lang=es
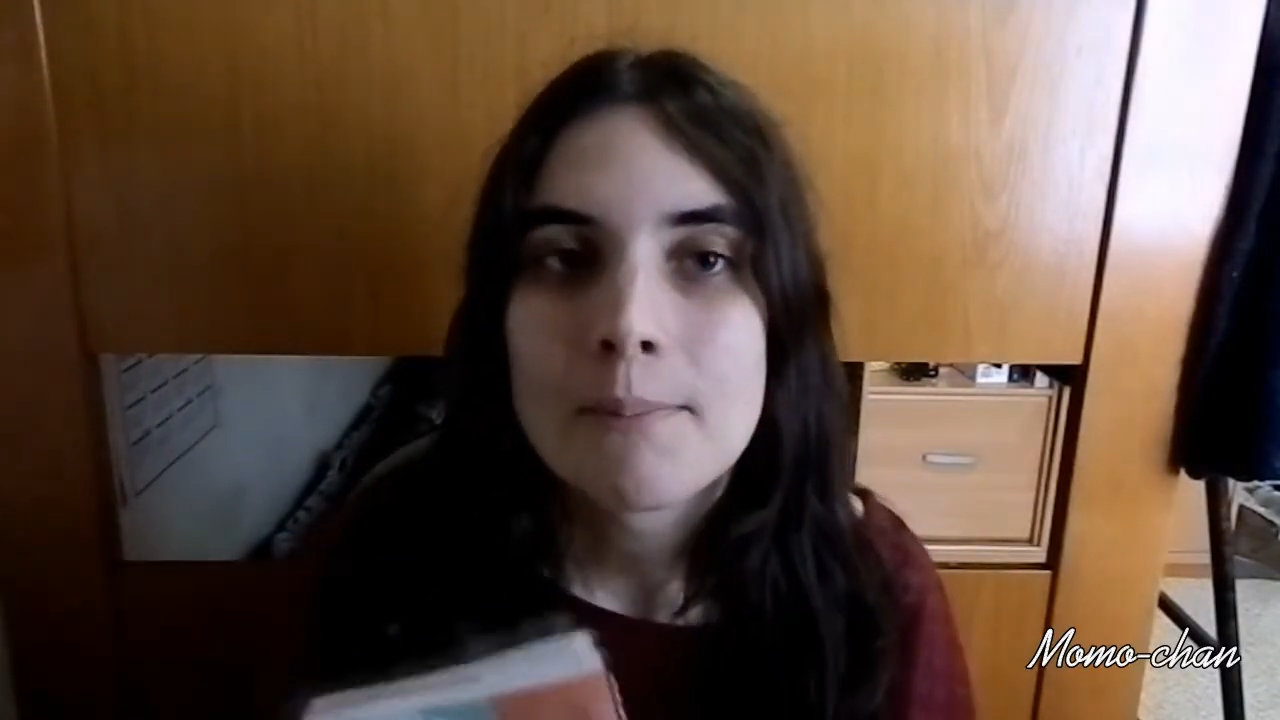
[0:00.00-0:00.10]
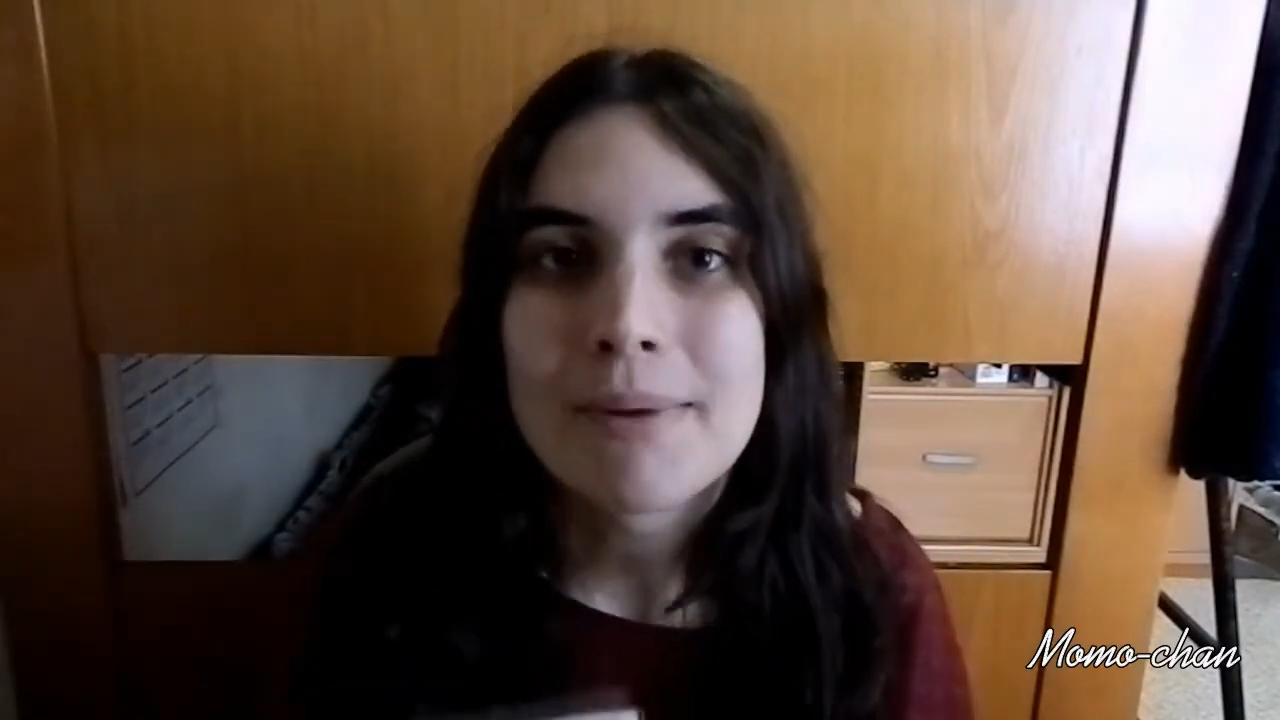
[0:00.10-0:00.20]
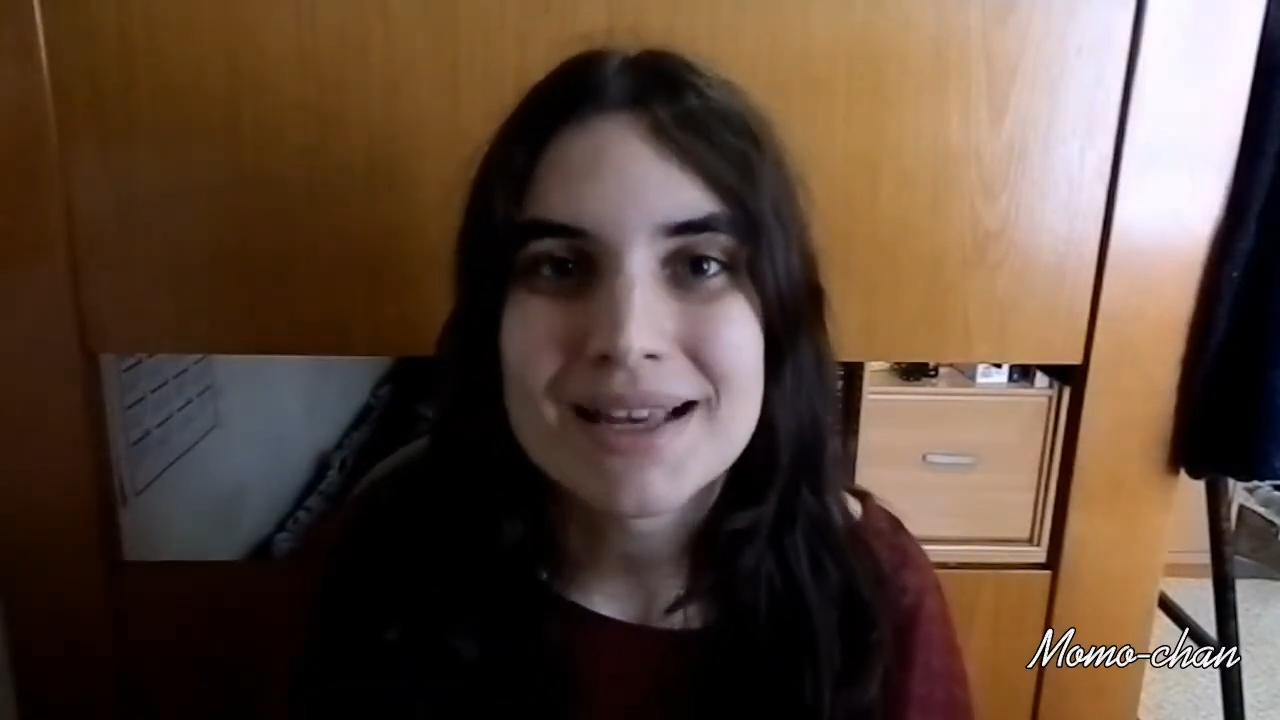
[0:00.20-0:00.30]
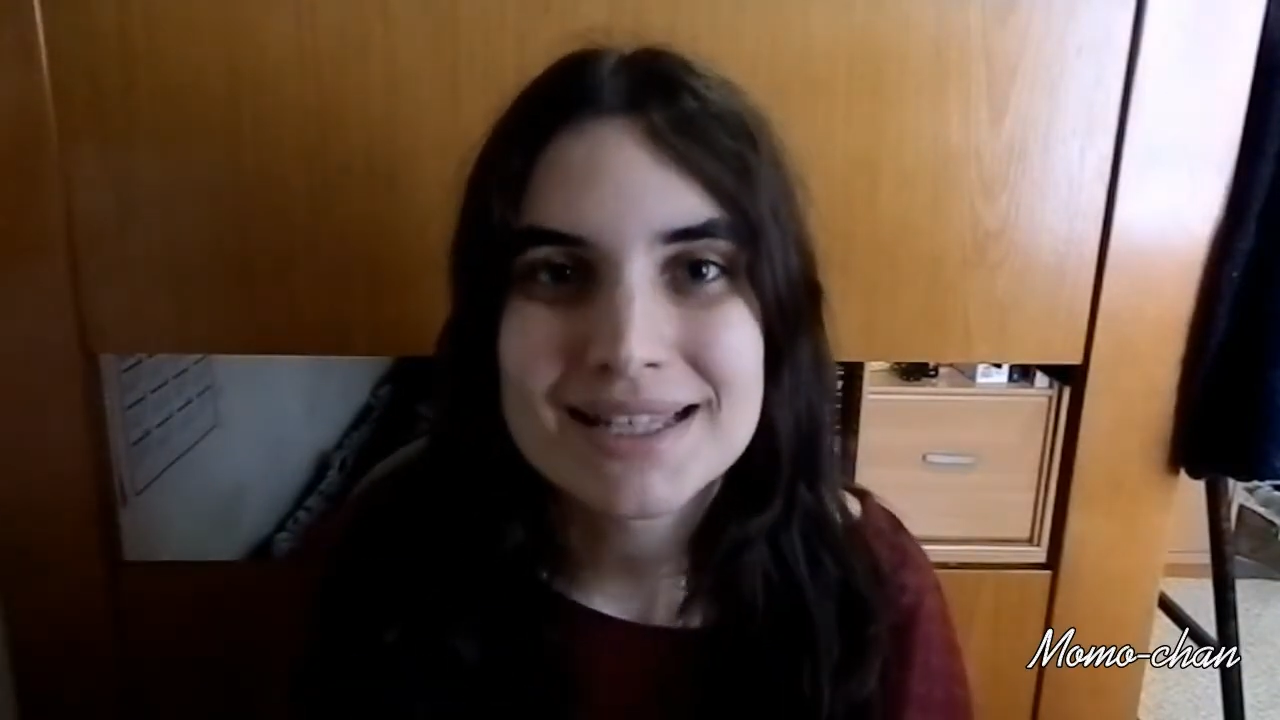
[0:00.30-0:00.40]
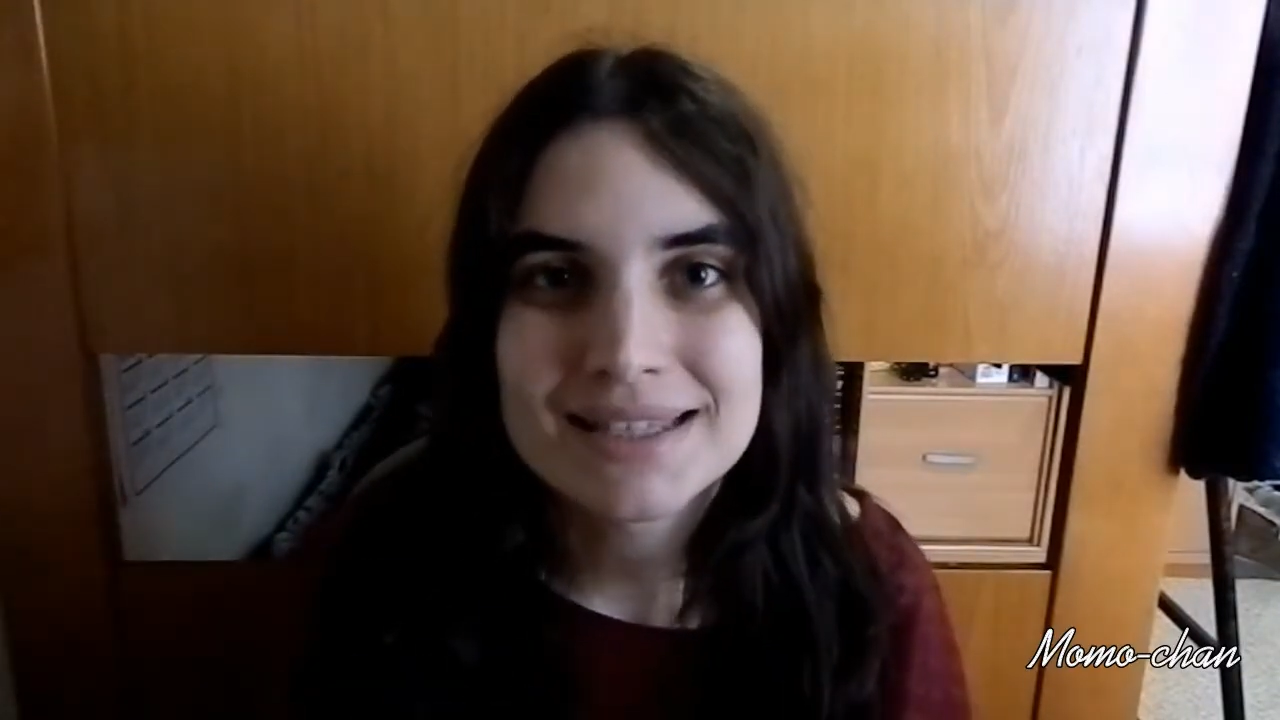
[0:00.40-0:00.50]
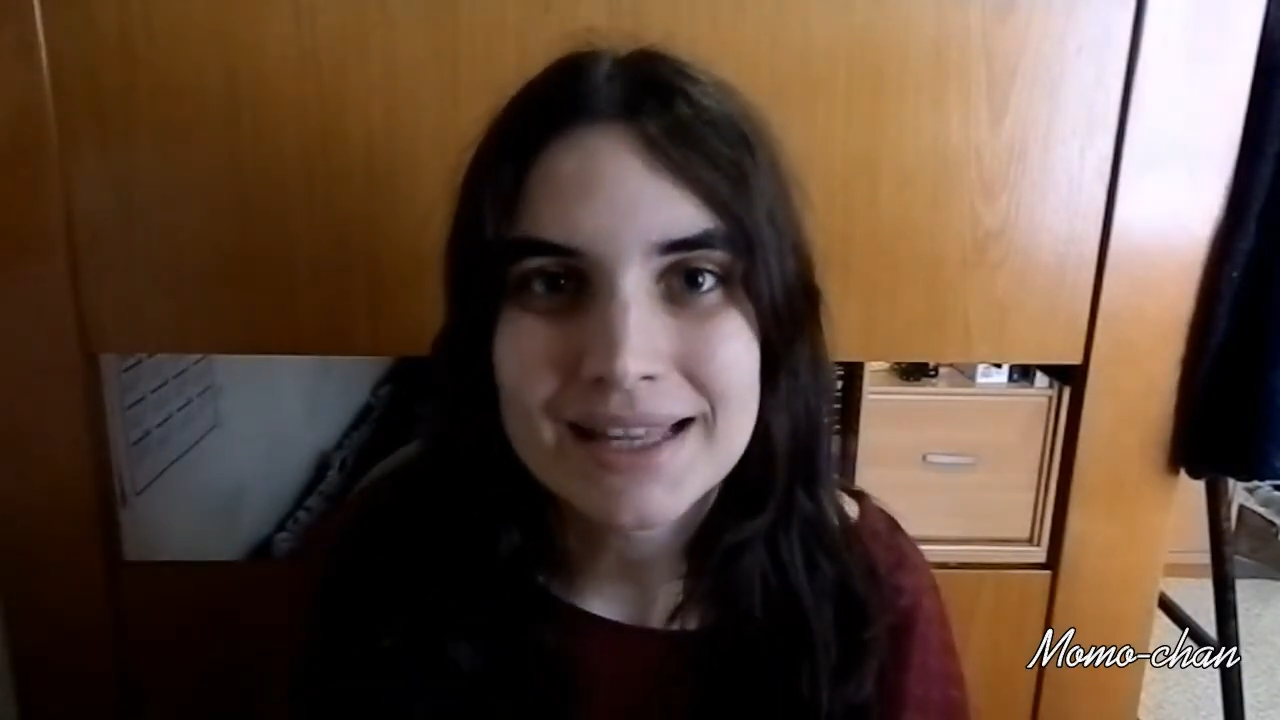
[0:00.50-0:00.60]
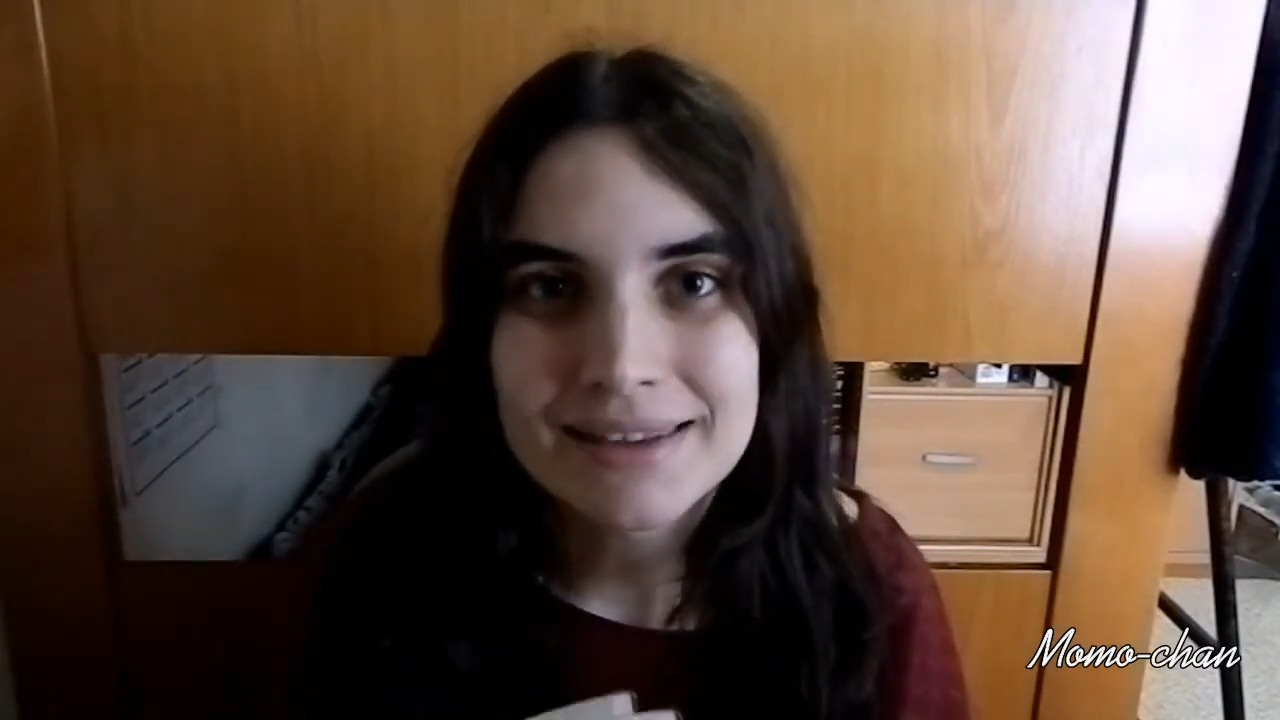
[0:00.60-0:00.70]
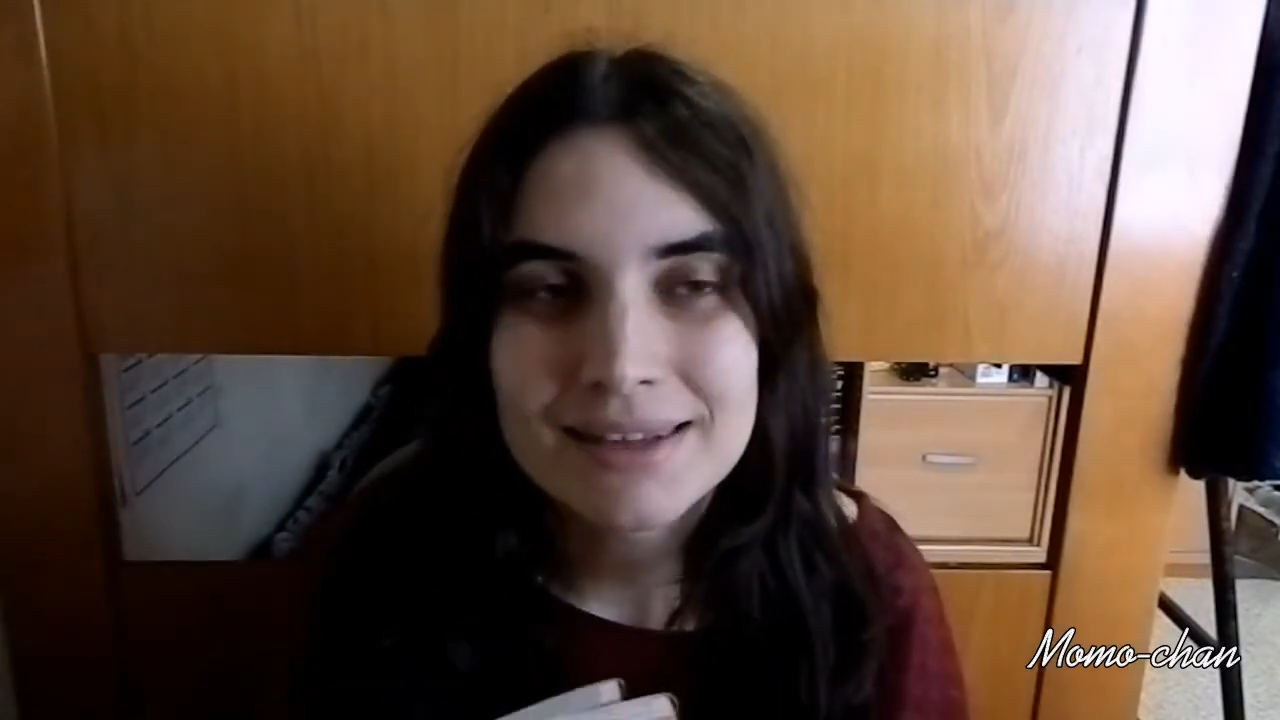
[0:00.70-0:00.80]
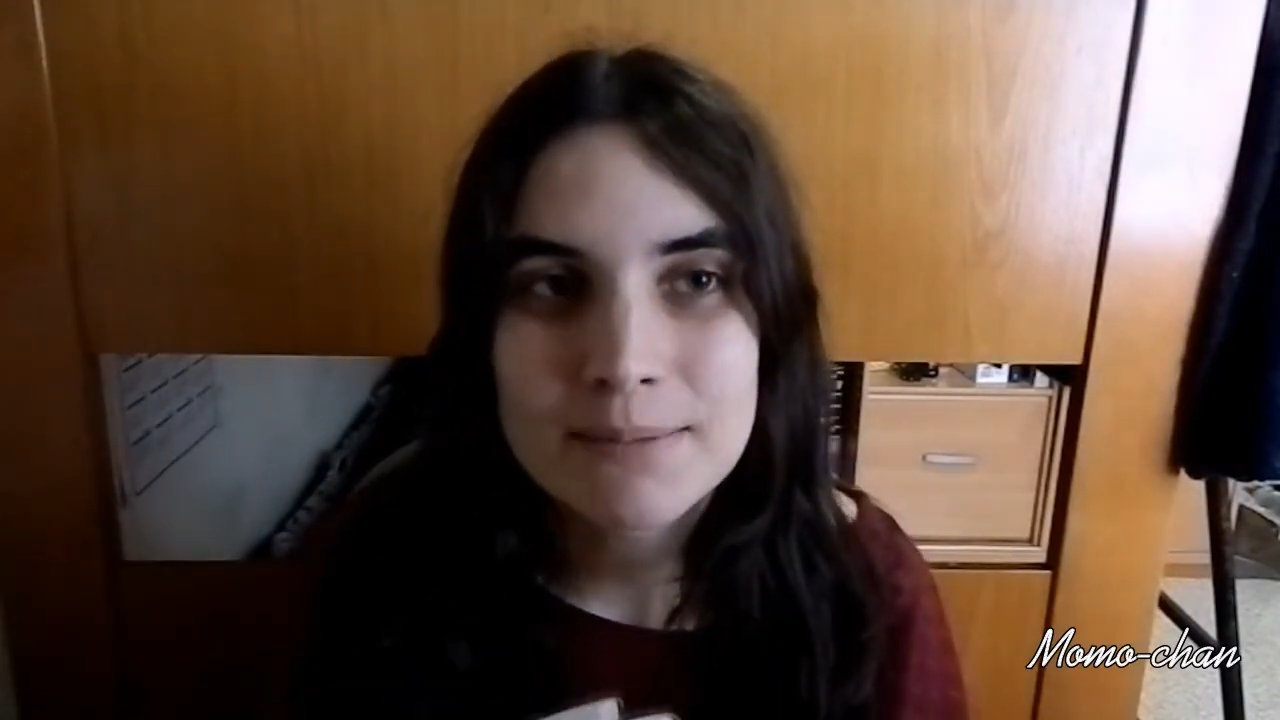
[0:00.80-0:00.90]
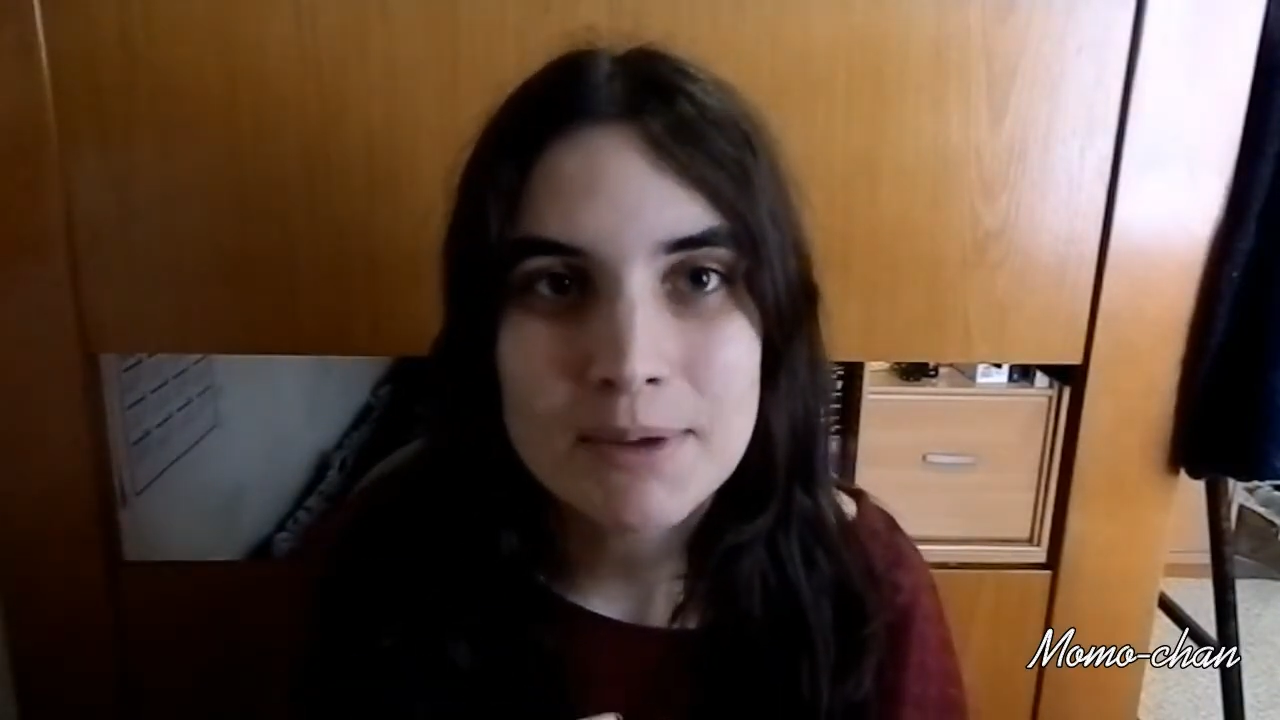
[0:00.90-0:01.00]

bastante